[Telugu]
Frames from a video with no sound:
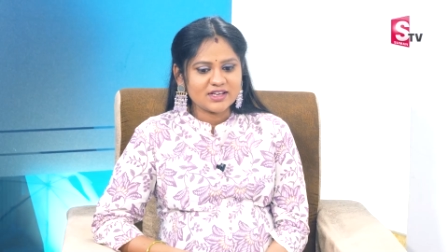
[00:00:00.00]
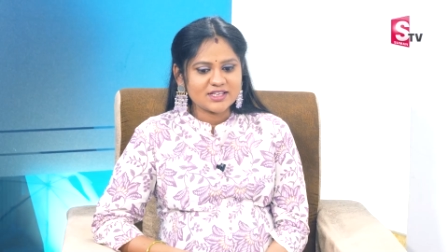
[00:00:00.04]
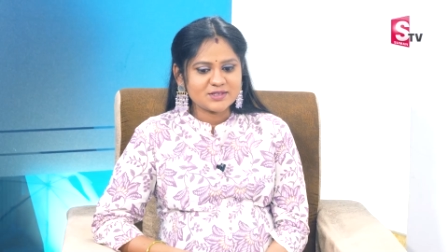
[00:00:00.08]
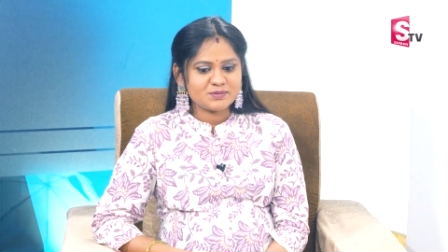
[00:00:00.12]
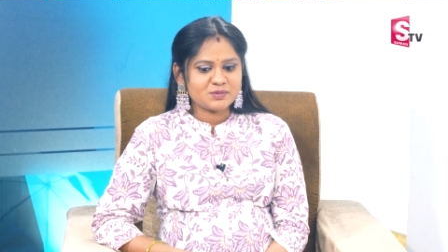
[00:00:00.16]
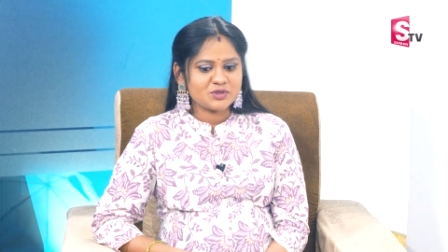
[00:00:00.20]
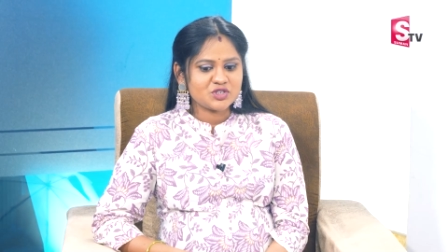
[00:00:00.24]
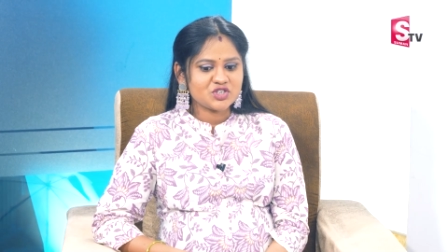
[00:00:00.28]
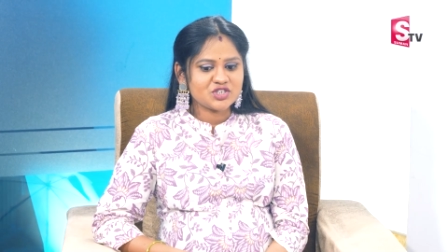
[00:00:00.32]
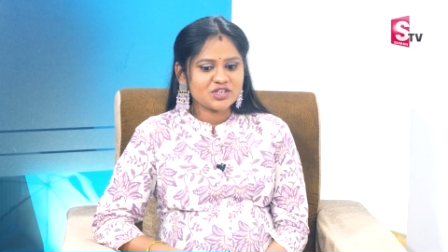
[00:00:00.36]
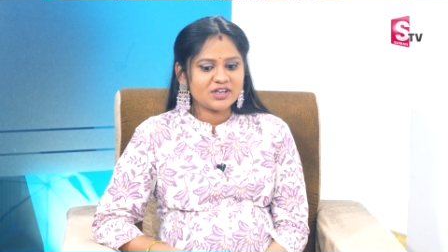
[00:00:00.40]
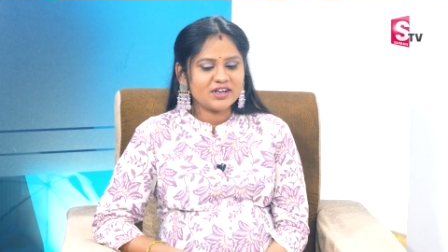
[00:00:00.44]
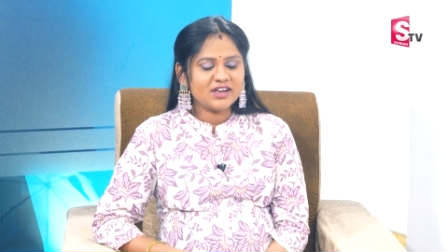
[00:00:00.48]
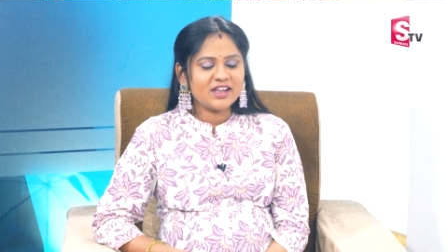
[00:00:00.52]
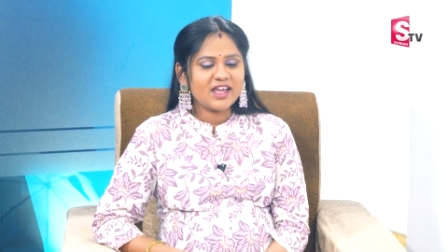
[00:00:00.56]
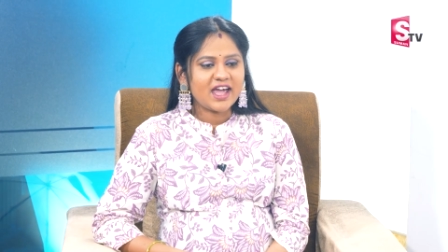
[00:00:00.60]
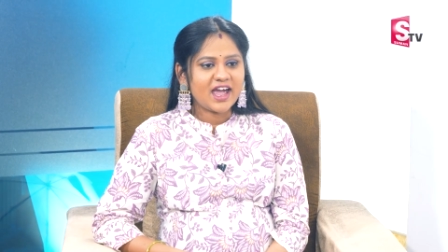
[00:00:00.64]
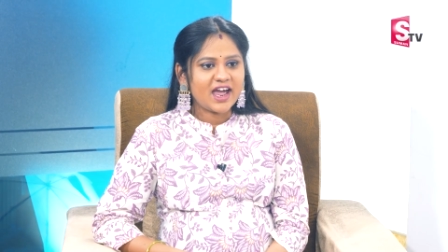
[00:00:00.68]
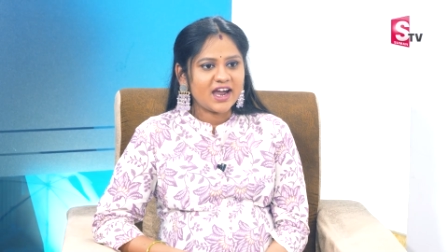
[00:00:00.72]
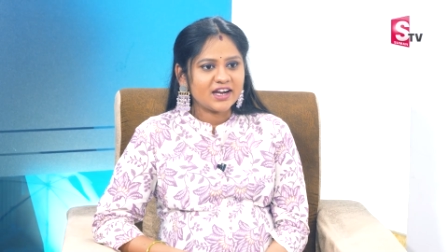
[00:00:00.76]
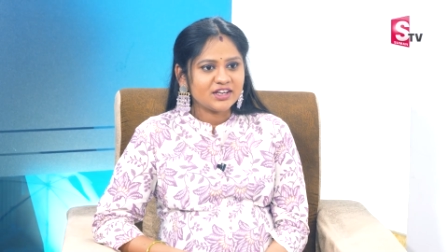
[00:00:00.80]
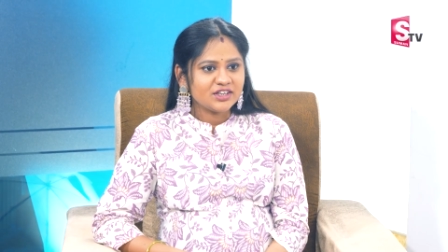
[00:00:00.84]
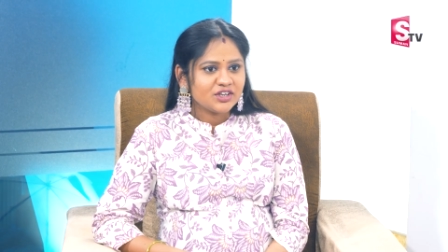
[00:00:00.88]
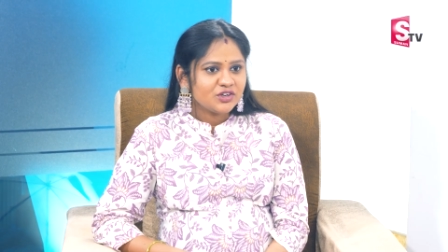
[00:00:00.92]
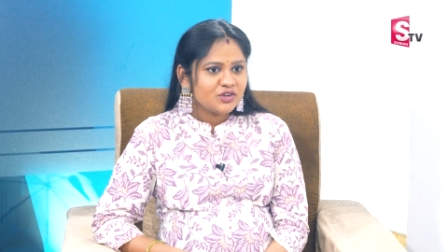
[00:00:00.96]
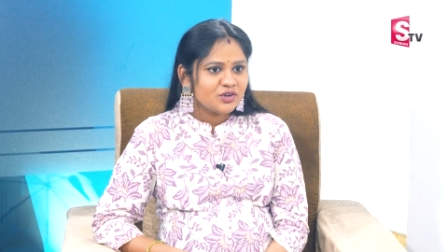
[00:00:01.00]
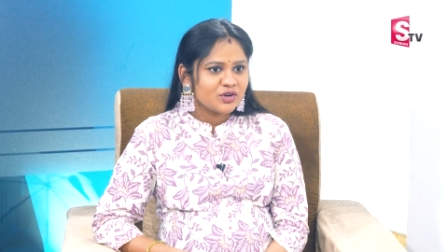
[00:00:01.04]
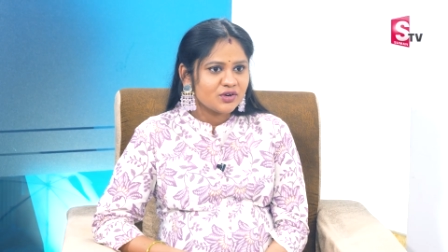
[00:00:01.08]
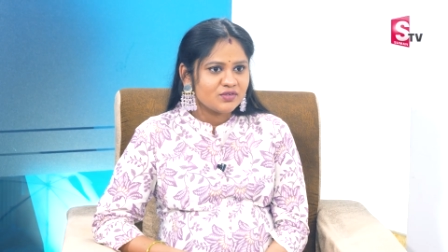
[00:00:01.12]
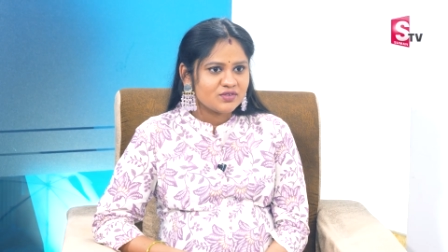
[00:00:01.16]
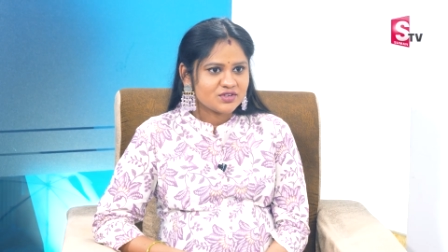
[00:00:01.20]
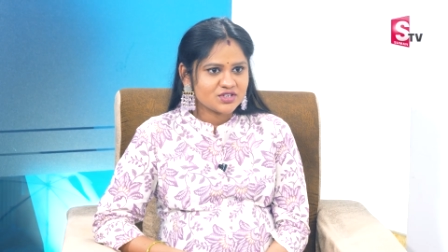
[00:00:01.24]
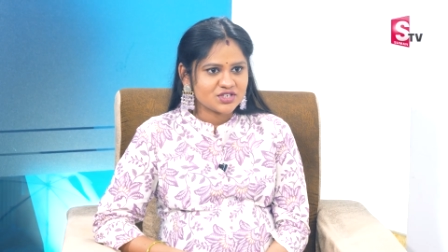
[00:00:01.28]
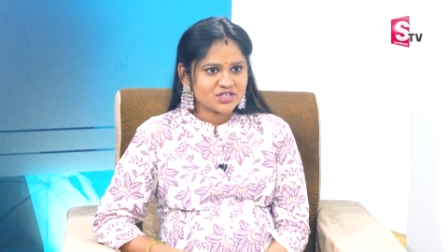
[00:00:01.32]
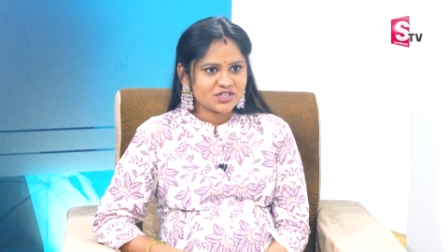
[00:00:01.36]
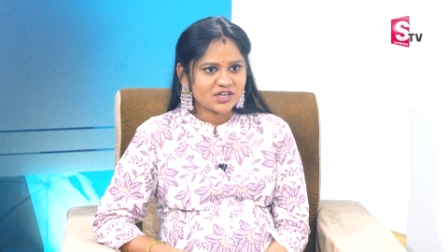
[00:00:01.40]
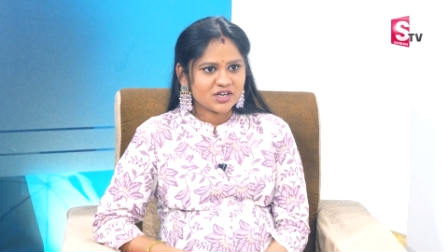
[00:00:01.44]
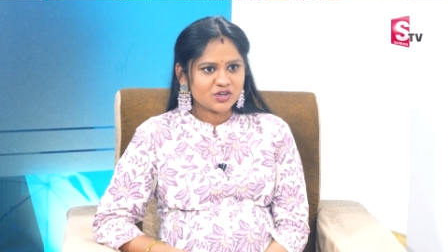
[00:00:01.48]
ఎస్పెషల్లీ యాటిట్యూడ్
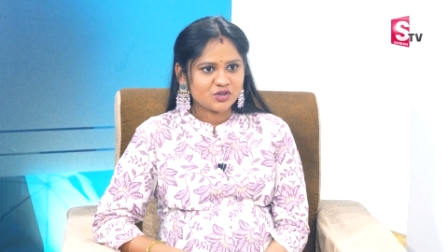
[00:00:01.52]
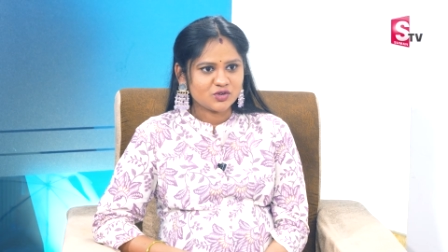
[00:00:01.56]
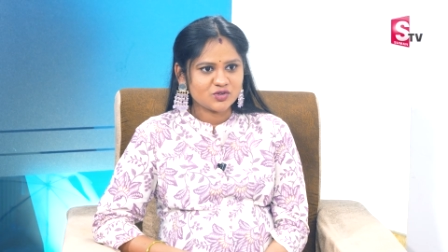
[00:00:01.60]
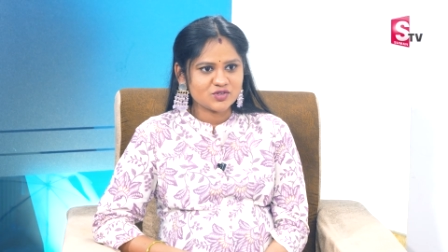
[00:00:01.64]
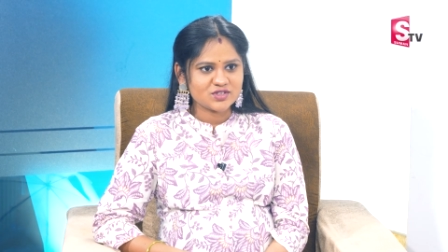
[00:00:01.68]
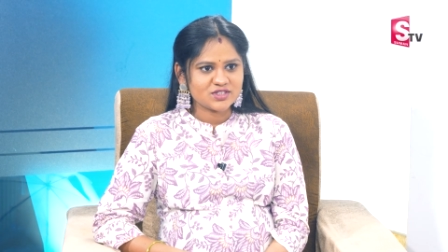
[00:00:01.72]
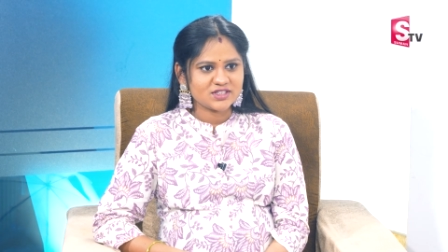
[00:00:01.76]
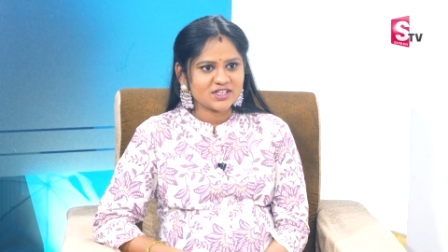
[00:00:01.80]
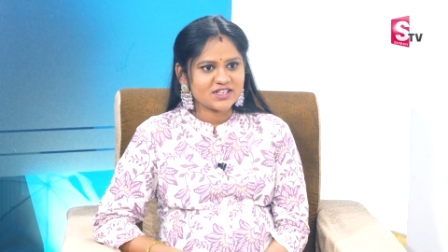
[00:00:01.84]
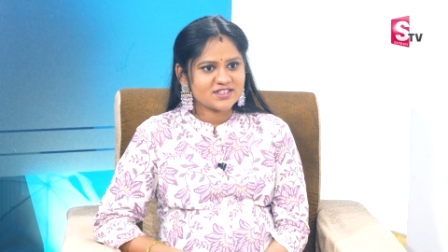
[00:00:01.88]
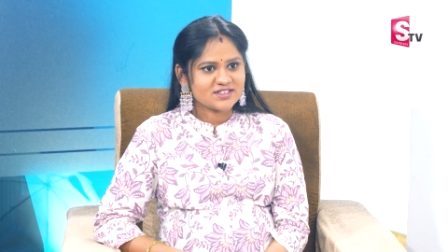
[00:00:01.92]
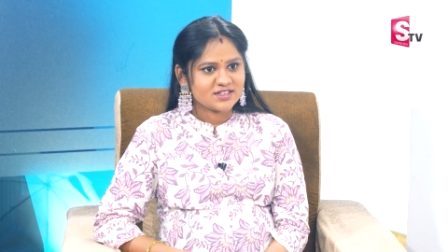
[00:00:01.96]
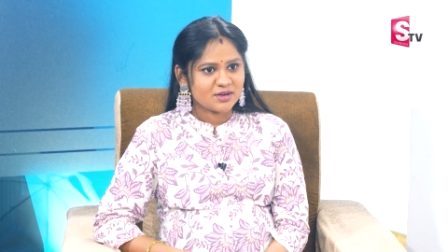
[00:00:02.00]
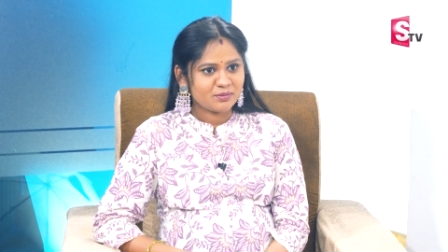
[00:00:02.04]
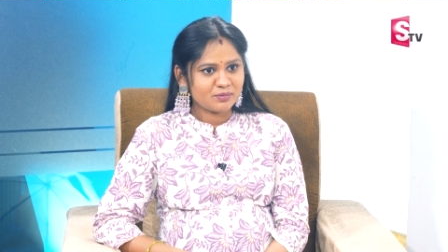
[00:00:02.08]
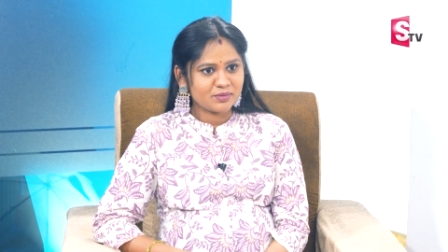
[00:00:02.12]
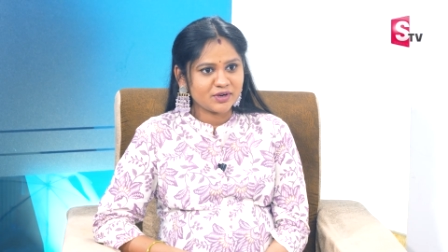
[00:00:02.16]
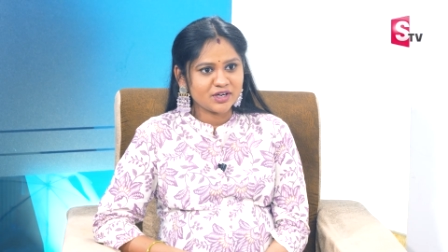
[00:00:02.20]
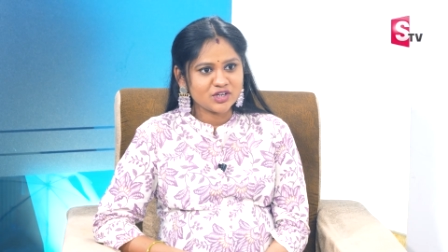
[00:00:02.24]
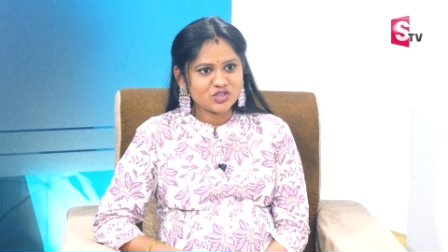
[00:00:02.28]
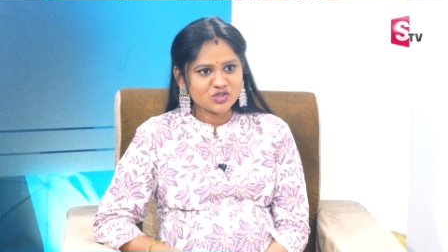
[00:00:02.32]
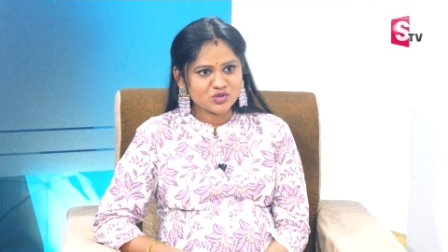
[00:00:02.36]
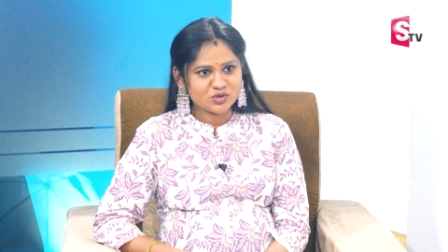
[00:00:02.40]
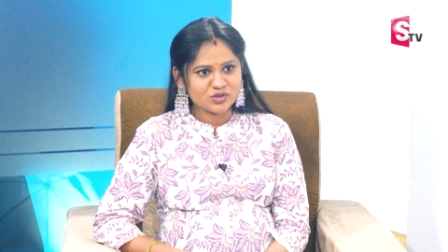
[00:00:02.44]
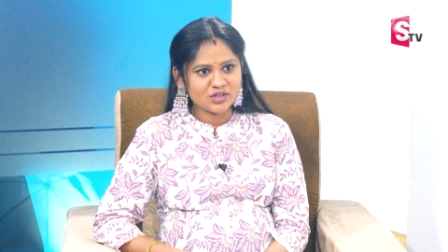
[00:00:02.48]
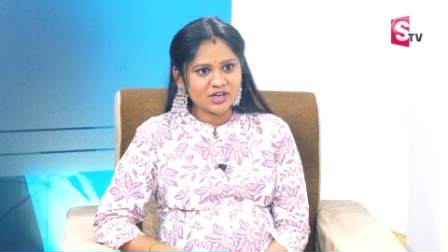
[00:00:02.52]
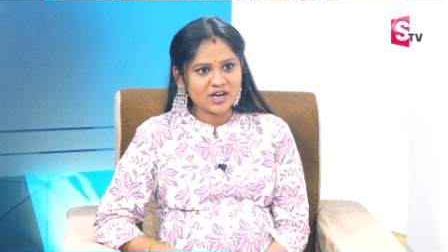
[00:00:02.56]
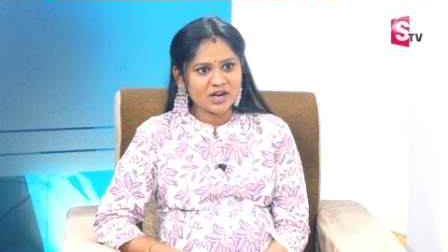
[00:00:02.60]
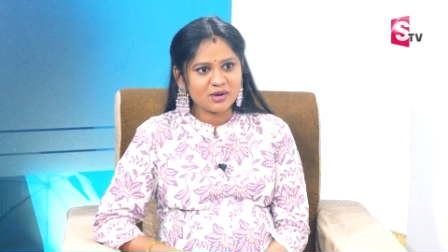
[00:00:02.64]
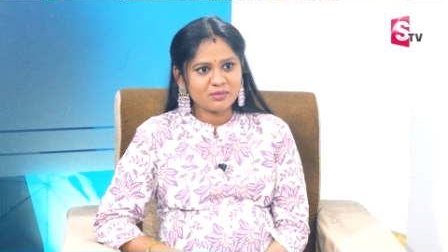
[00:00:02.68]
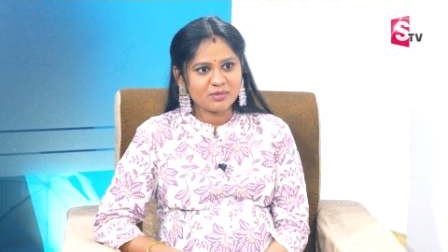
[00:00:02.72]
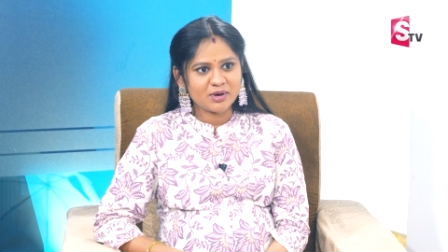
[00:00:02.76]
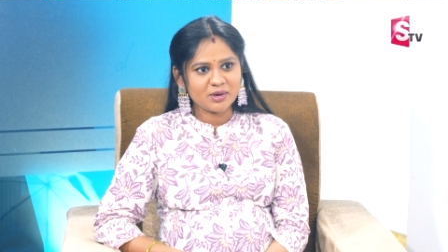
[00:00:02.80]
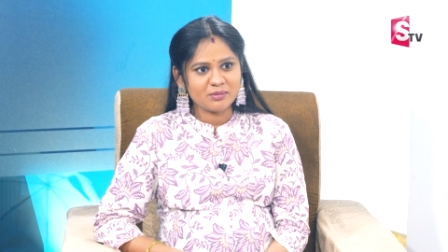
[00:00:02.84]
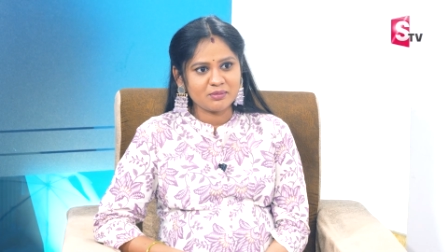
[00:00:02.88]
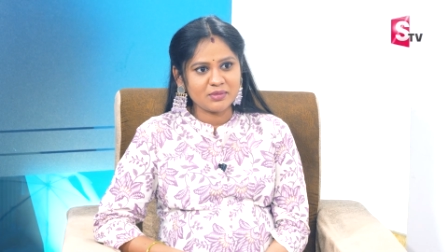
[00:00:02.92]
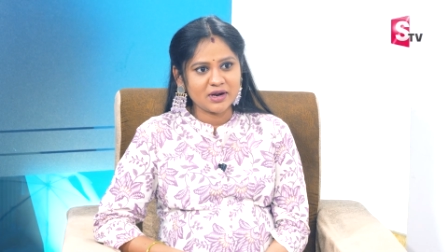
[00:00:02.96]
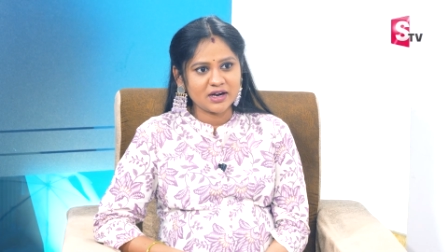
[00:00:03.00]
విషయానికి వస్తే సపరేట్ జోనర్ అని మనం